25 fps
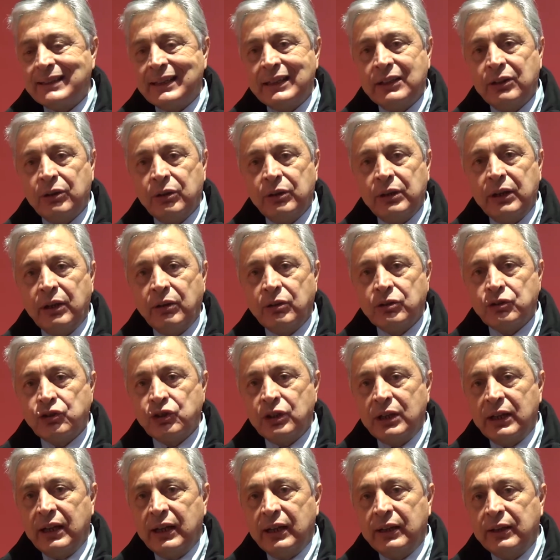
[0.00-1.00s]
la donna oggi
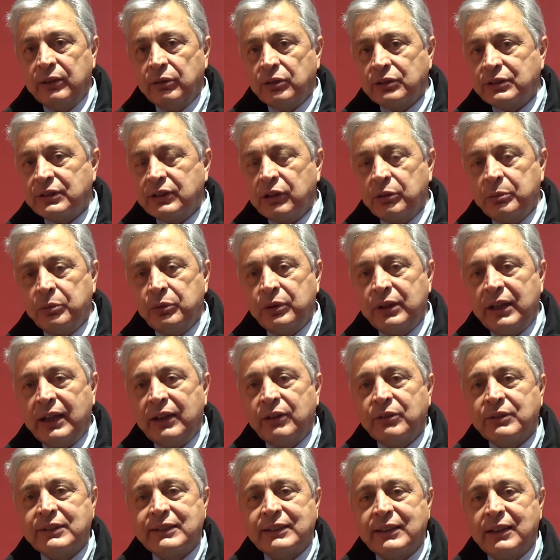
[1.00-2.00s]
la nostra comunità
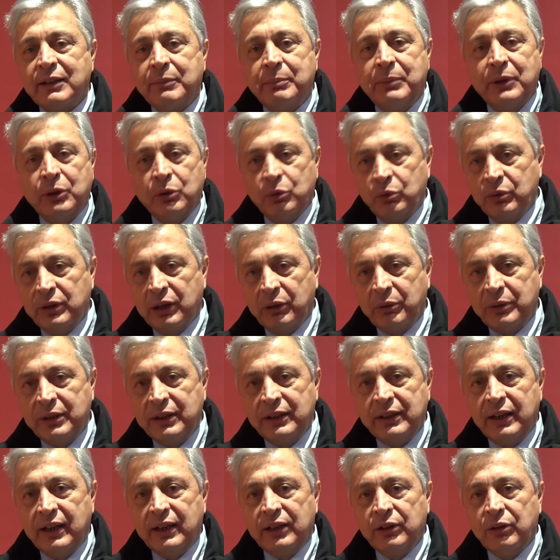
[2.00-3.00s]
non sarebbe nulla,
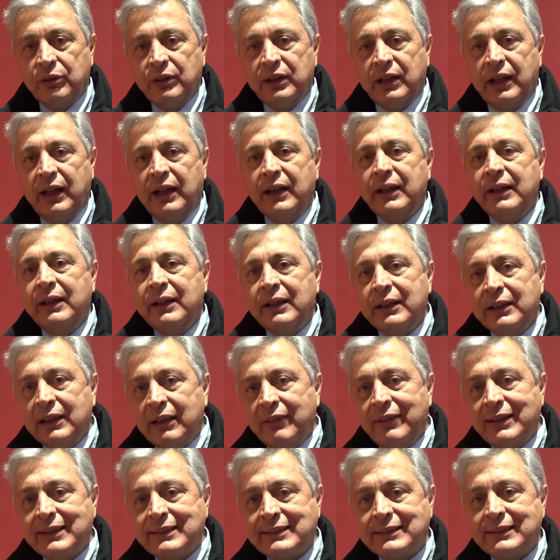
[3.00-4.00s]
quindi la donna
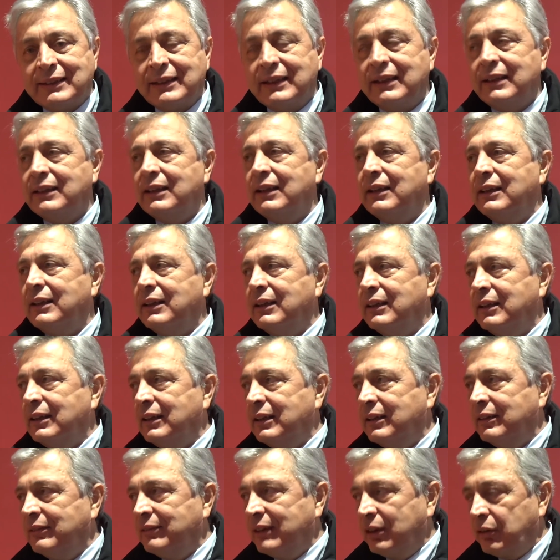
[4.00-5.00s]
deve essere
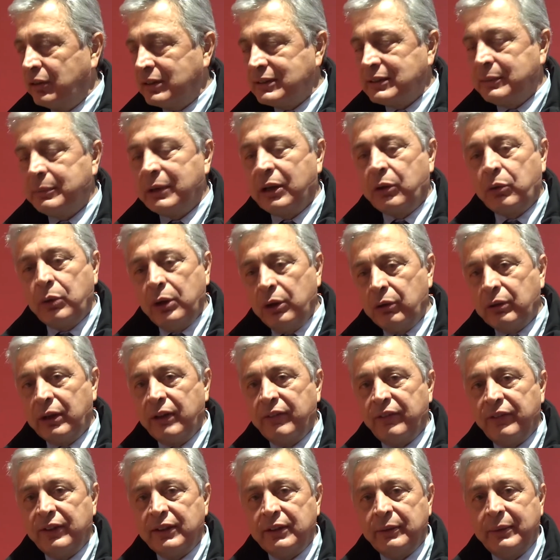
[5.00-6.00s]
eh, valorizzata per quello che
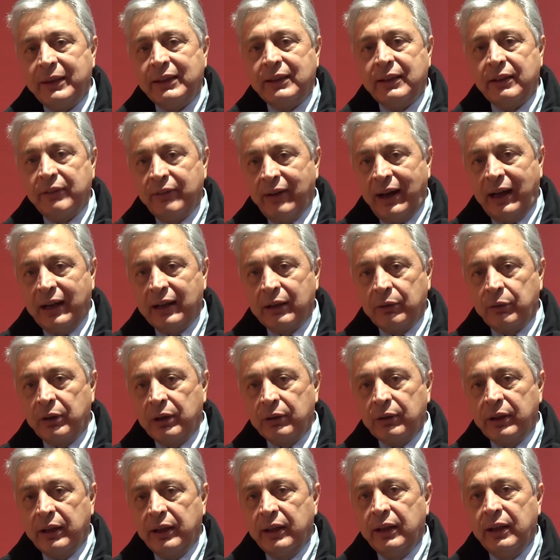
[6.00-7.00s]
effettivamente vale, quello
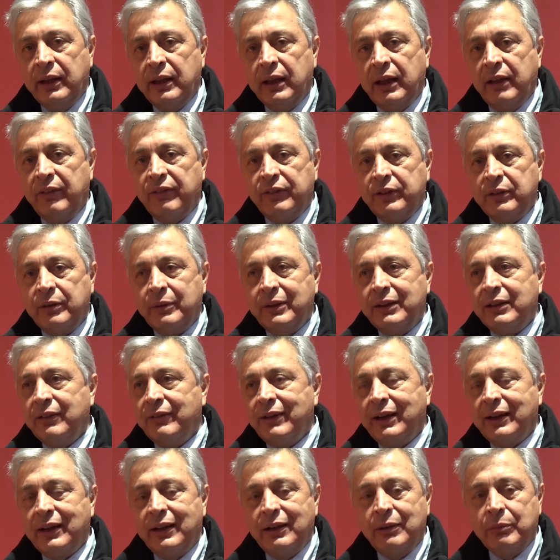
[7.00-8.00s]
che effettivamente
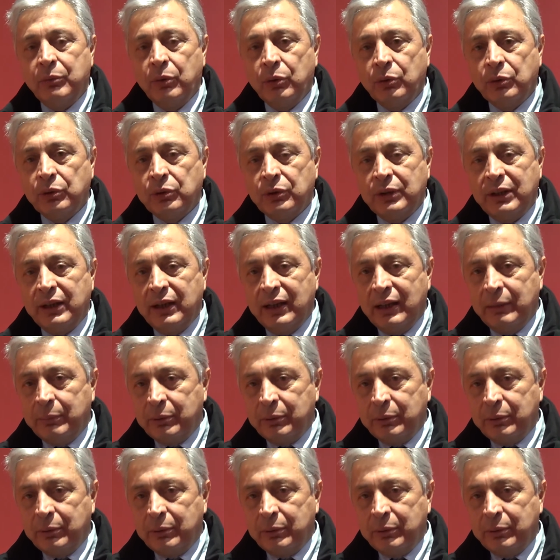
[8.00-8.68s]
vale nel mondo della